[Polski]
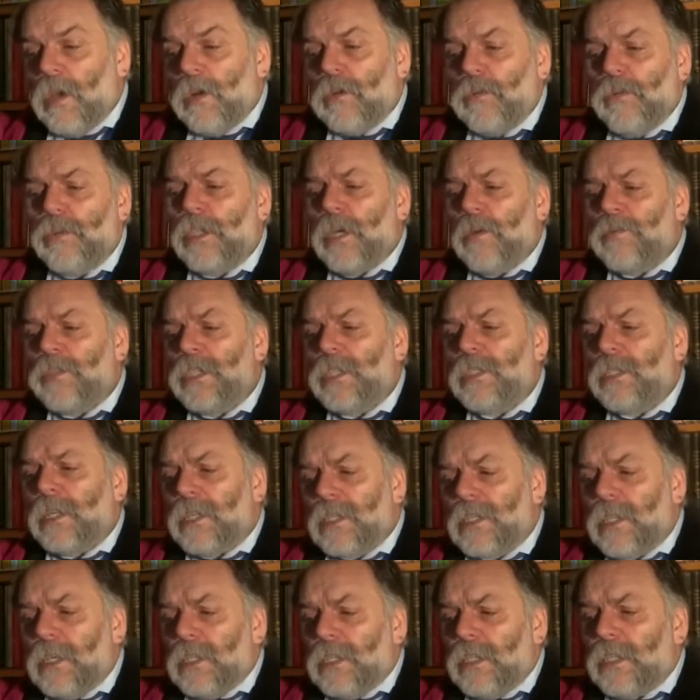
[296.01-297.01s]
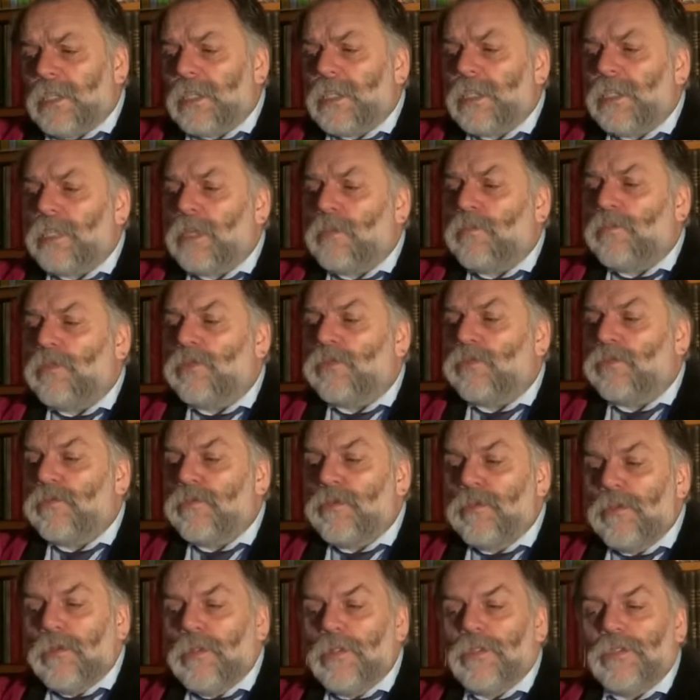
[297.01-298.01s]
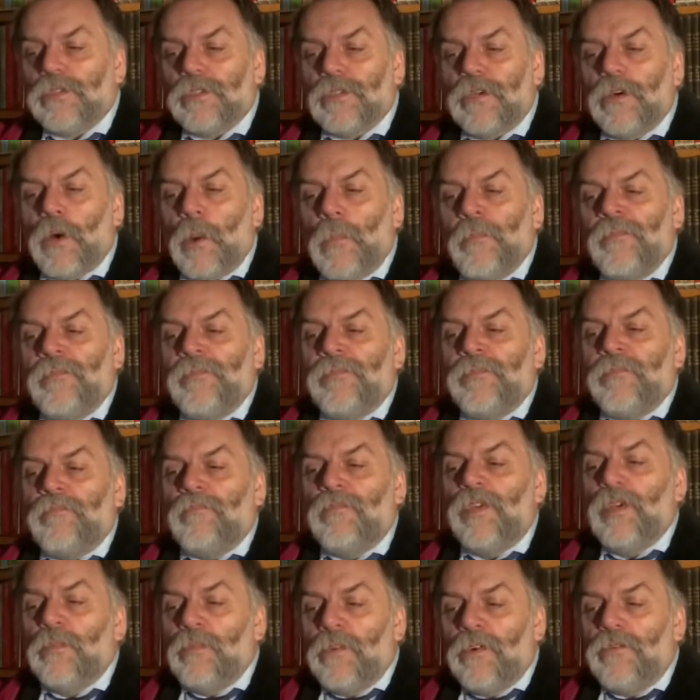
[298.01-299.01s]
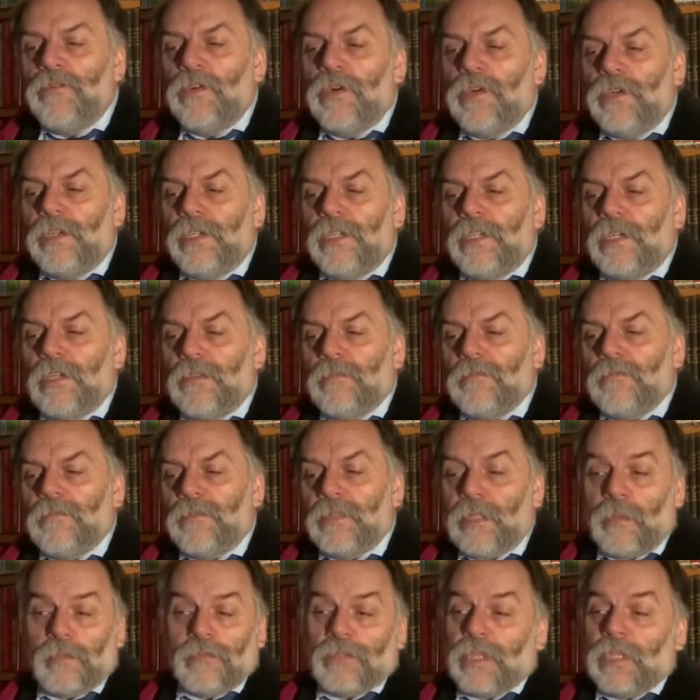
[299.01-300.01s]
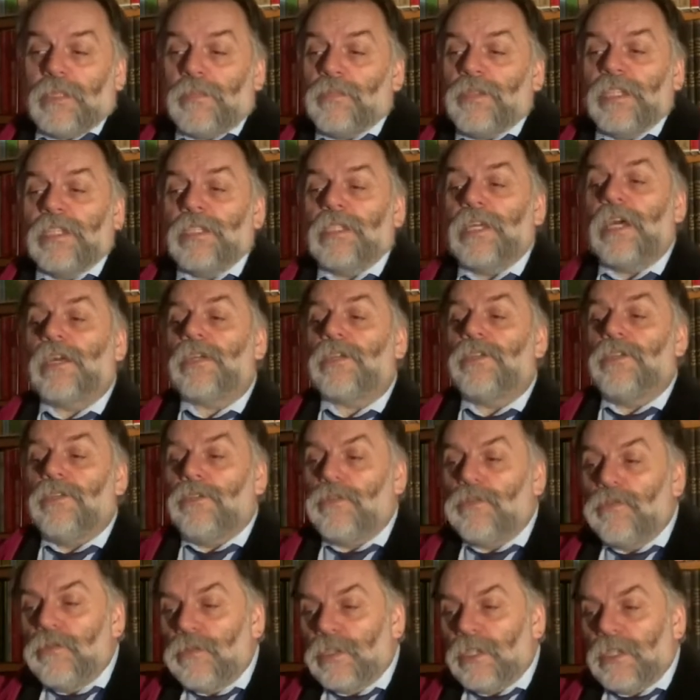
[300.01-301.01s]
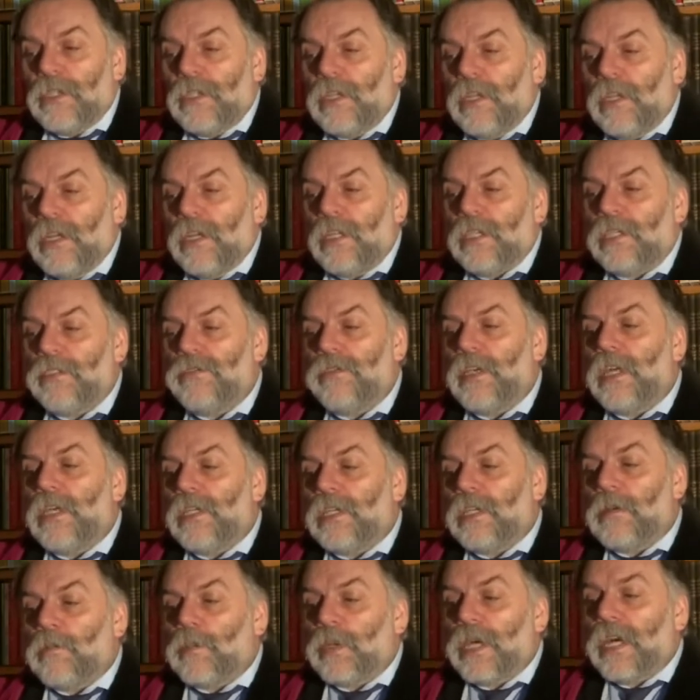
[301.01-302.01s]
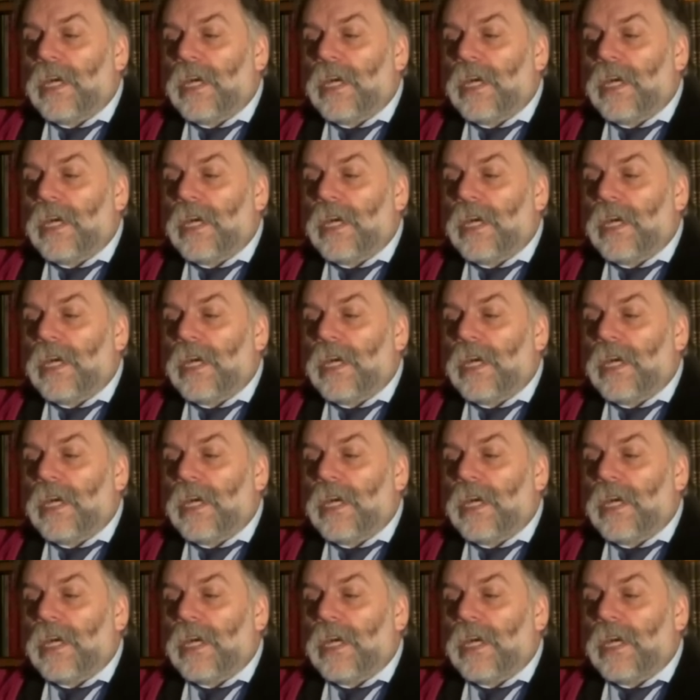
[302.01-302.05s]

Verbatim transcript: Udał się tak dalece, że porównując go mimowolnie, na przykład przez garnitury z Wielkim